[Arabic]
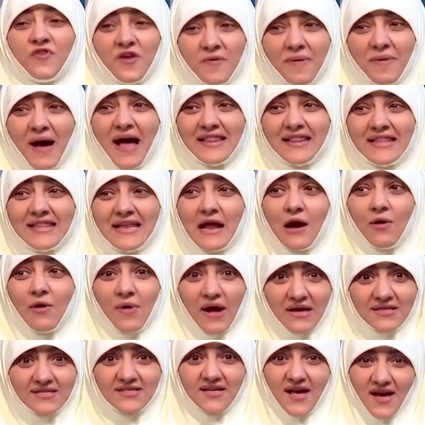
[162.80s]
في بعض
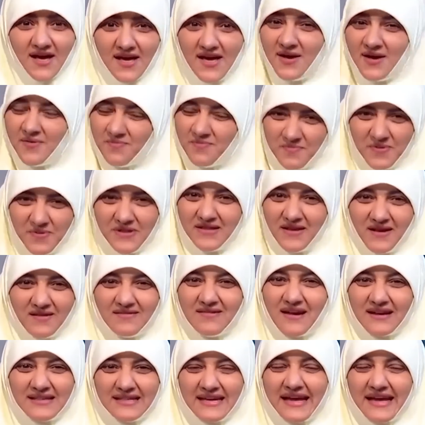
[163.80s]
الاوقات صحيح
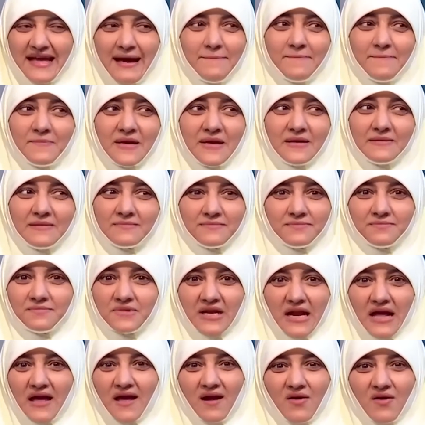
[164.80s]
بتقدر تكمل
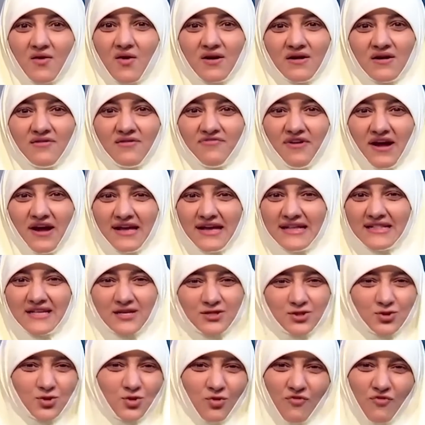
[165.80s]
من غير راجل في
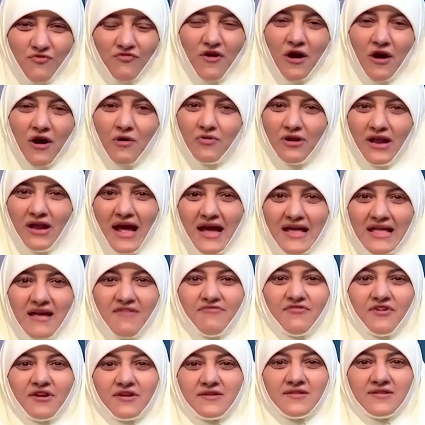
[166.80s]
حياتها الظروف او
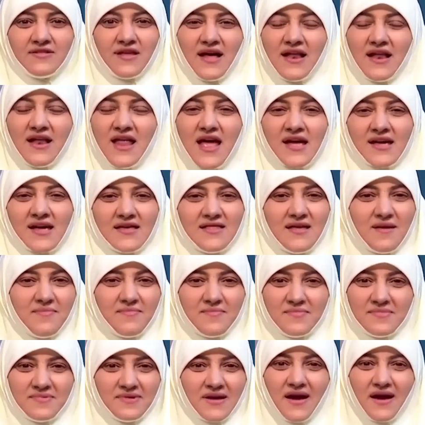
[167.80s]
الحياه فرضت عليها
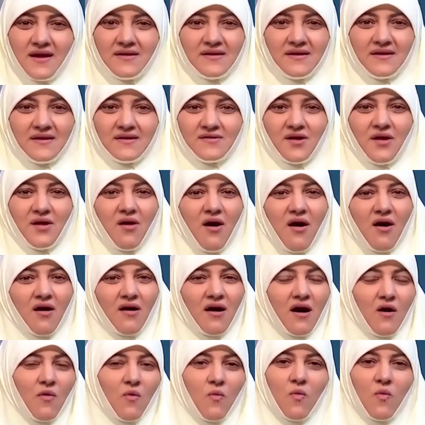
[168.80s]
كده يعني
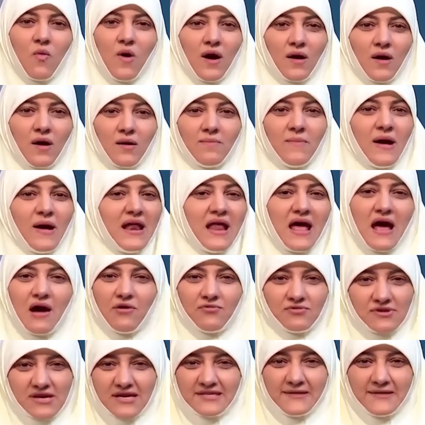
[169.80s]
طلاق او ارمله
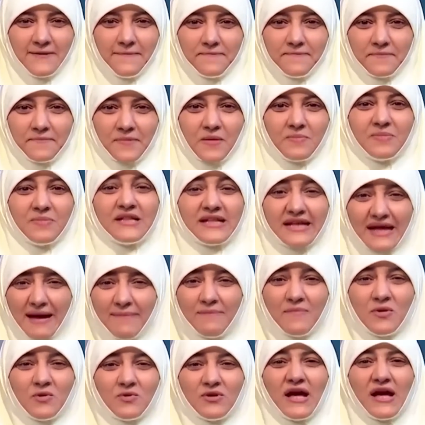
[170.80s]
او كذا
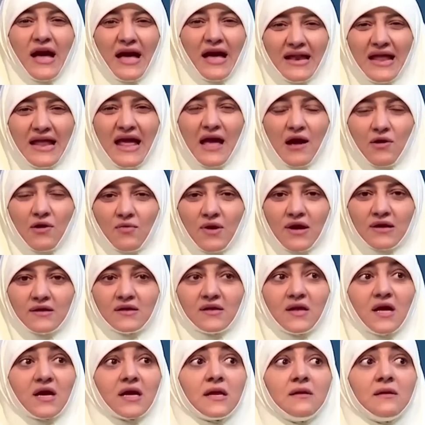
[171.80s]
بتكمل ويجي عليها
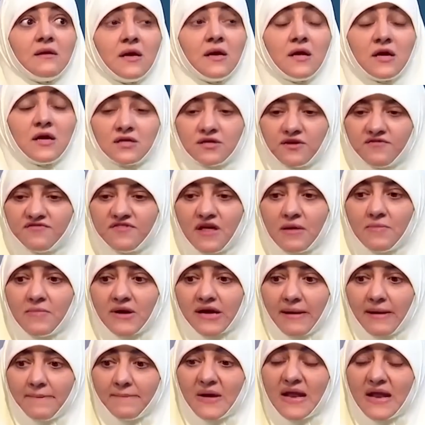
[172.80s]
اوقات لكن
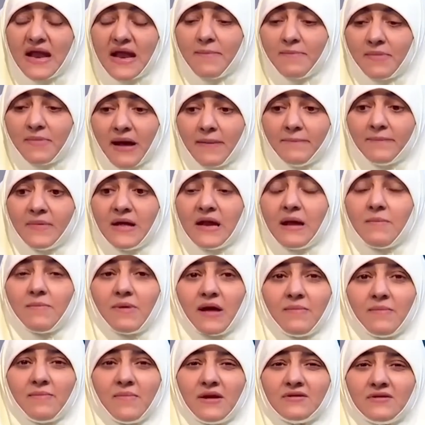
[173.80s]
تفضل مكمله مكمله
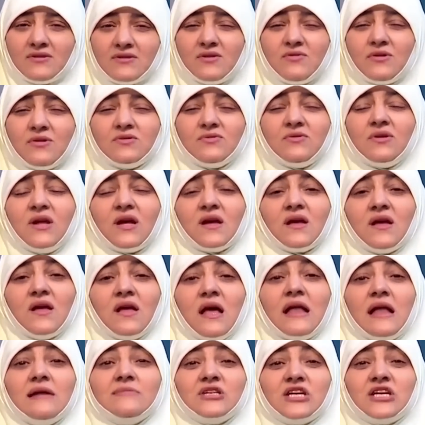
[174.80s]
مكمله تقول لك
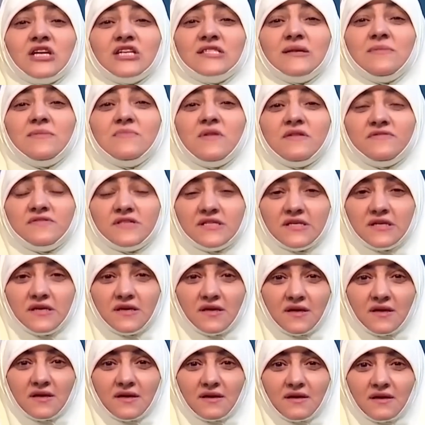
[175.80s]
انا مش حاسه
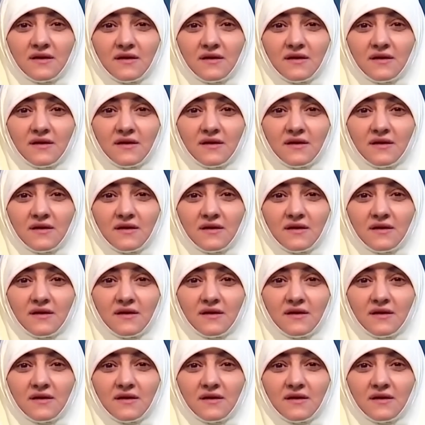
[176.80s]
بنفسي